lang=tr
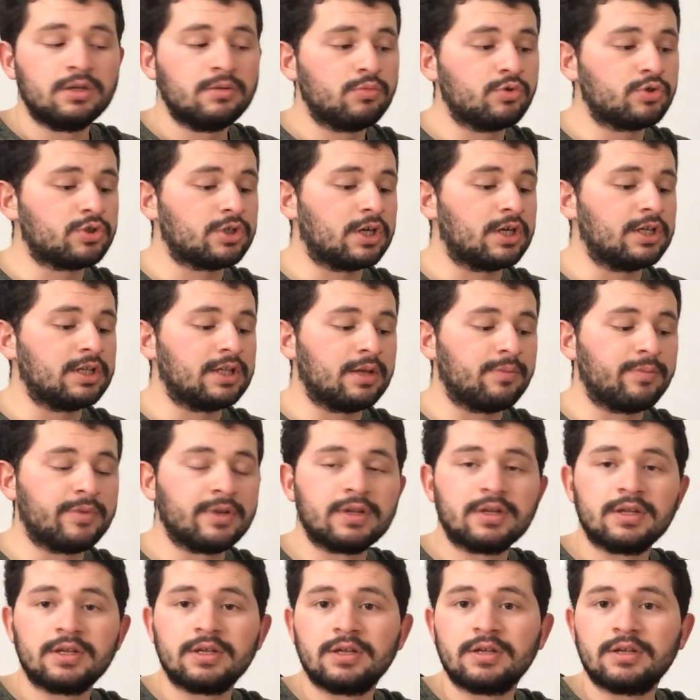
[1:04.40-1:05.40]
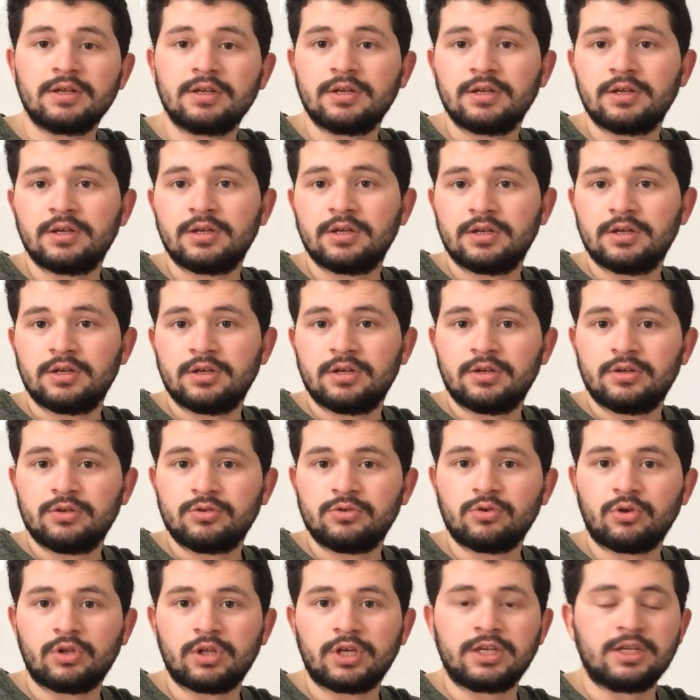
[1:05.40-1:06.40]
bu şekilde bir
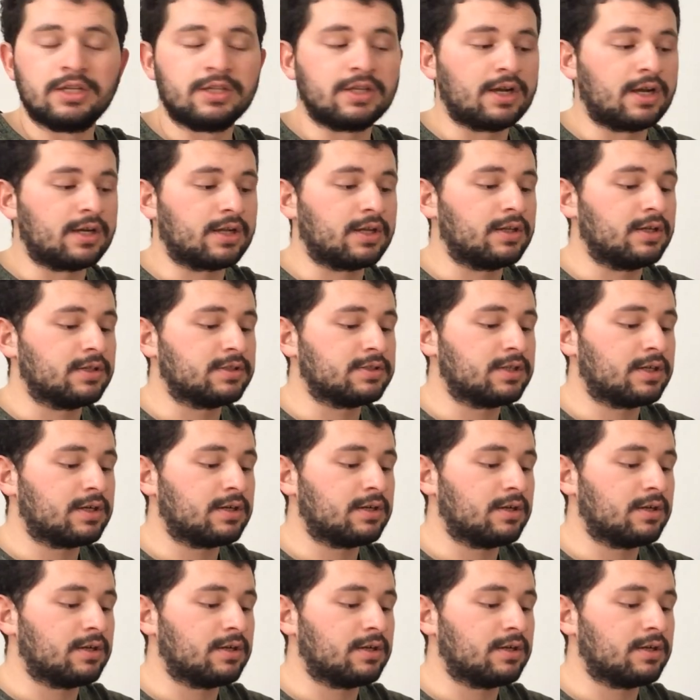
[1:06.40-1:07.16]
yola girdik arkadaşlar.